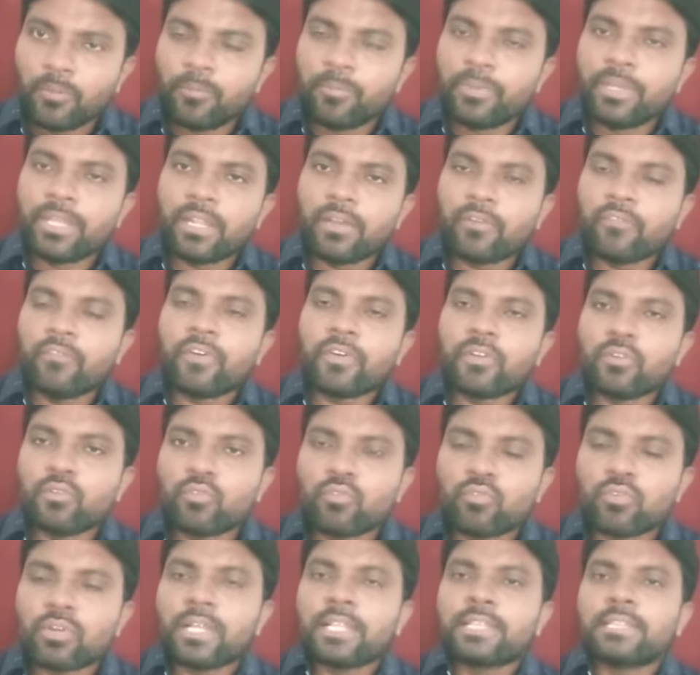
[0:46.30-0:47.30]
మీరెవ్వరూ
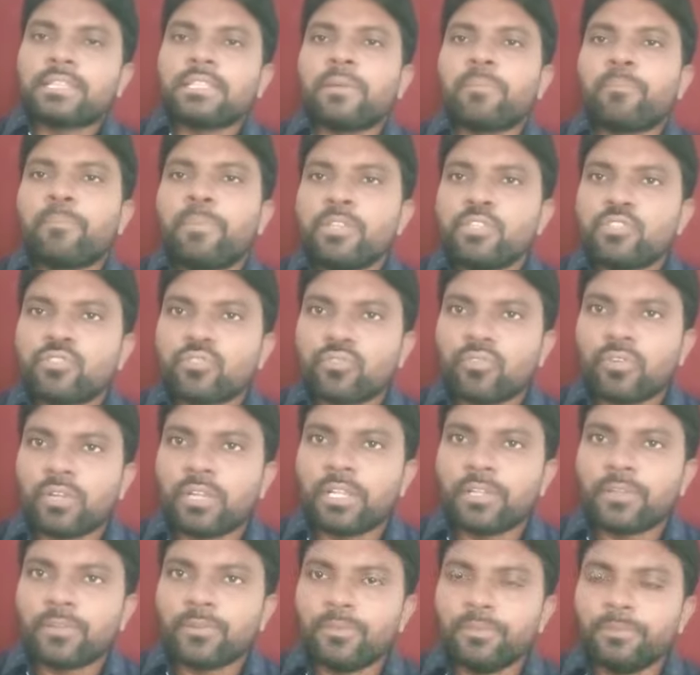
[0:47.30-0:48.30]
కూడా
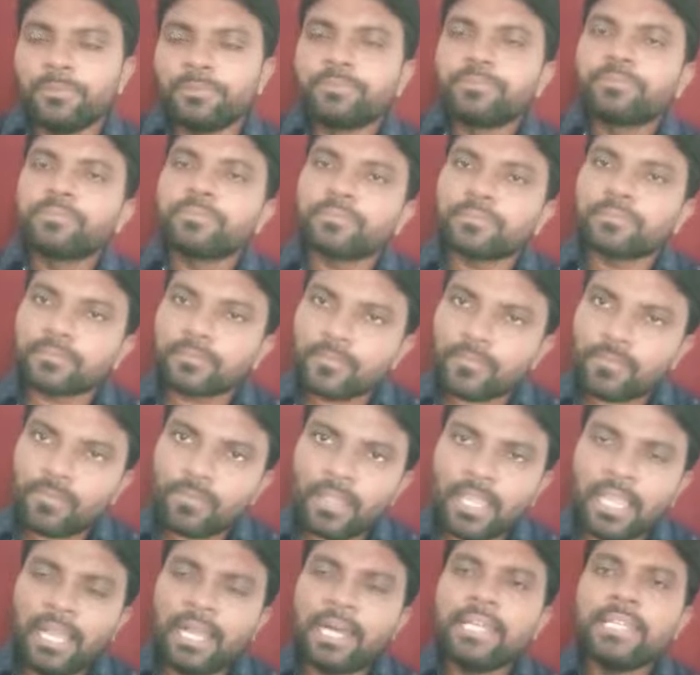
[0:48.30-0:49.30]
తప్పించుకోలేరు
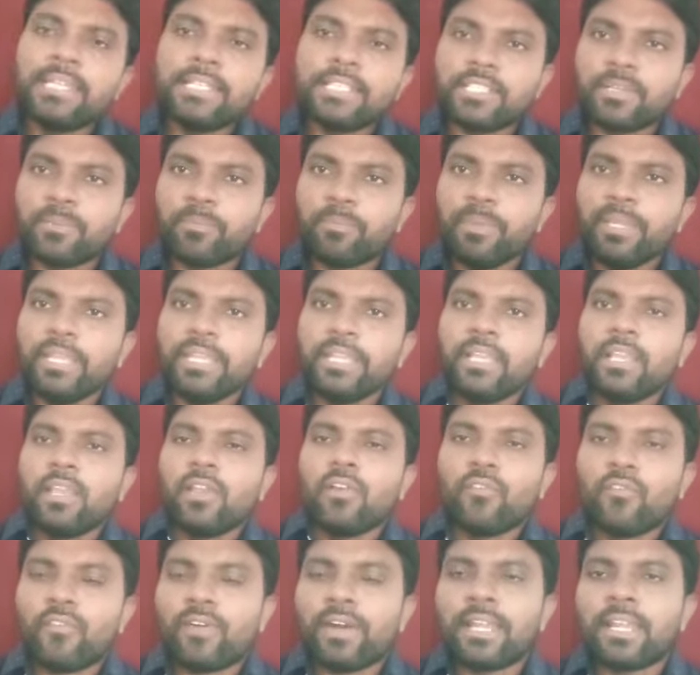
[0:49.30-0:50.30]
అని చెప్పి
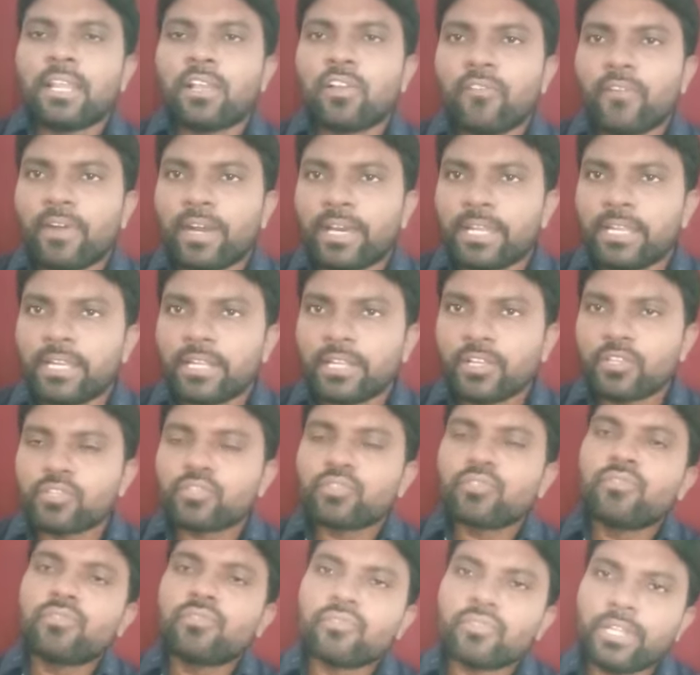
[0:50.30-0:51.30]
వాళ్ళకు వార్నింగ్
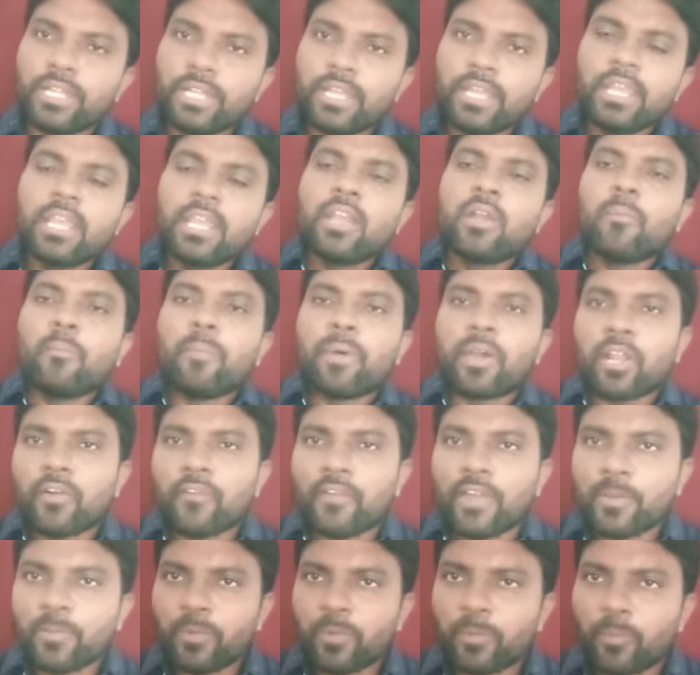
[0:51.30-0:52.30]
ఇచ్చుకుంటూనే
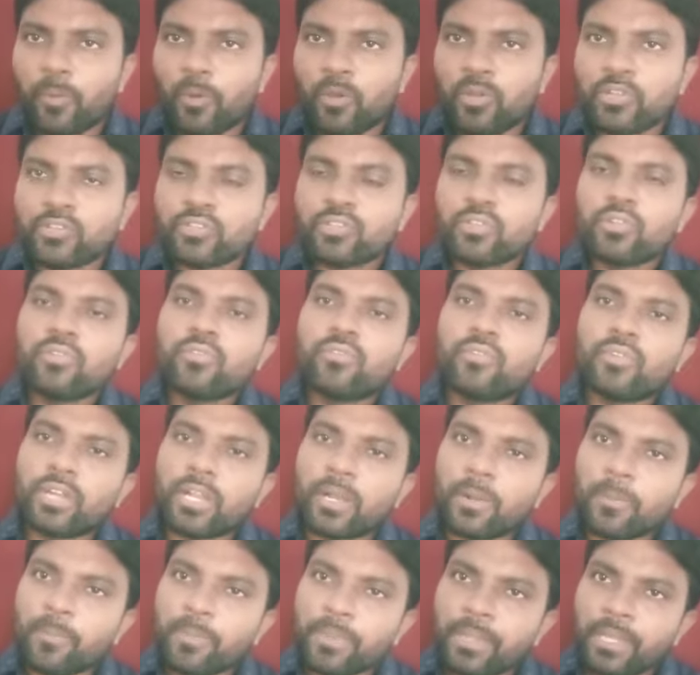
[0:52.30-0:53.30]
మరోవైపు పోలీసులకు
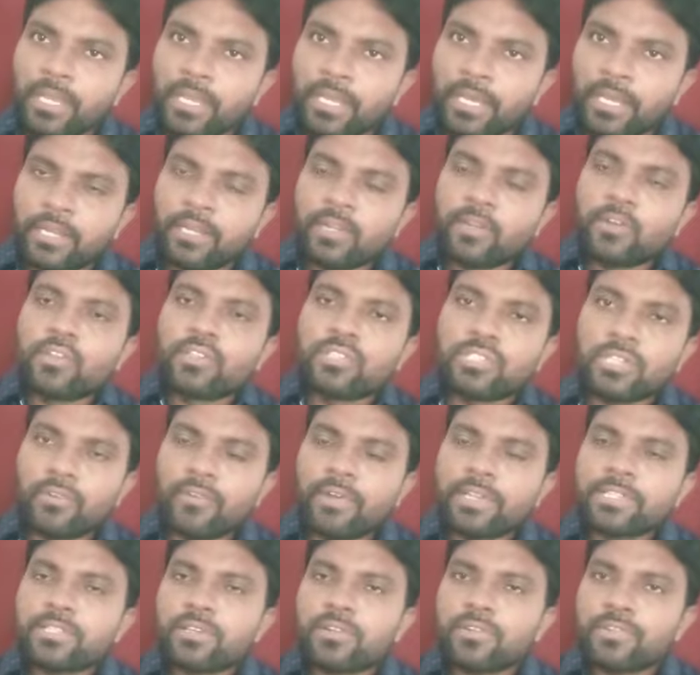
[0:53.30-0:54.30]
కూడా రెండు
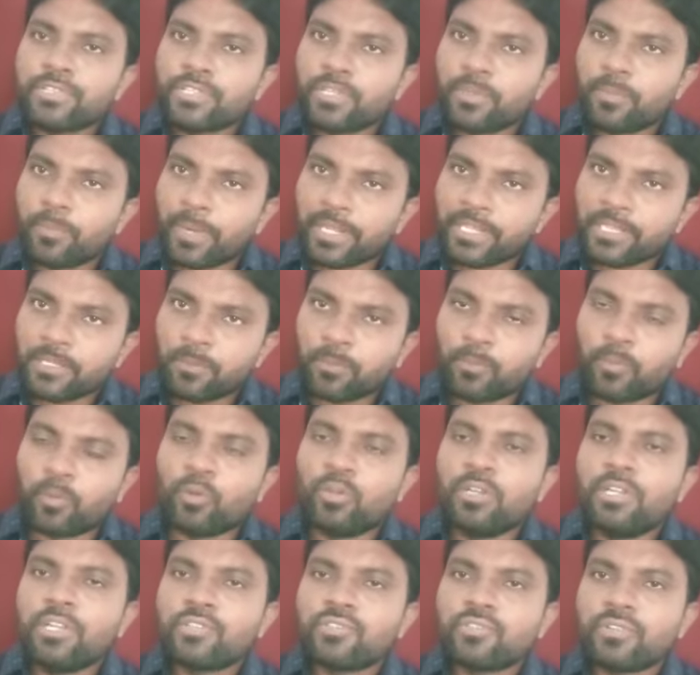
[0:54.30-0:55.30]
సంవత్సరాల నుంచి ప్రతి
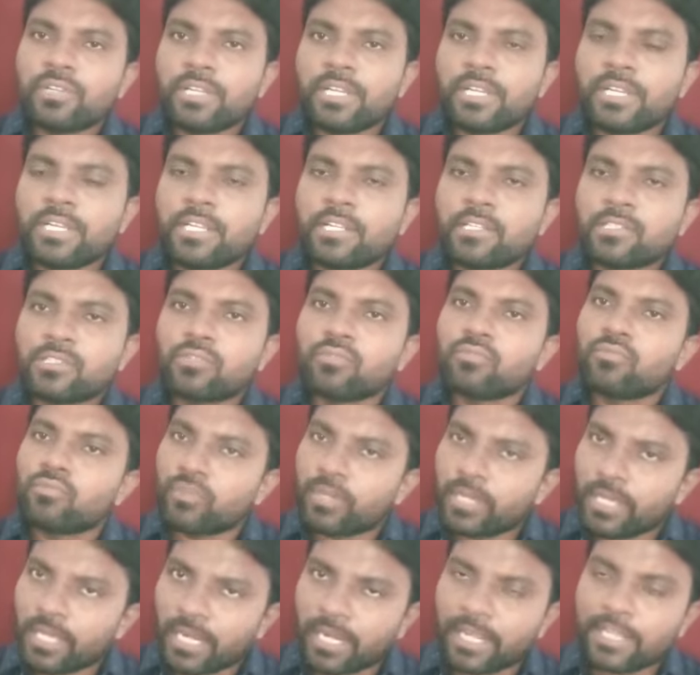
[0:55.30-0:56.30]
పోలీసు డీటెయిల్స్
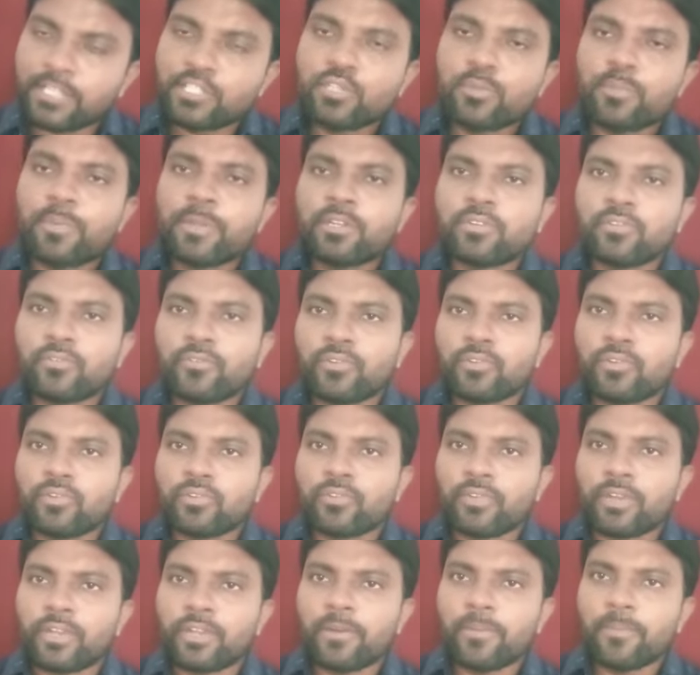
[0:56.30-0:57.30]
కూడా రాసి పెట్టుకుంటూ
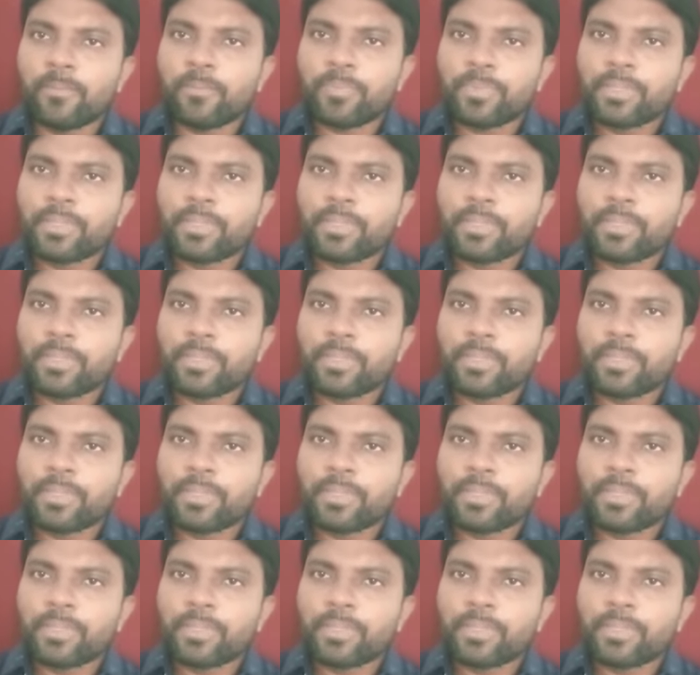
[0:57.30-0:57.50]
ఉన్నాం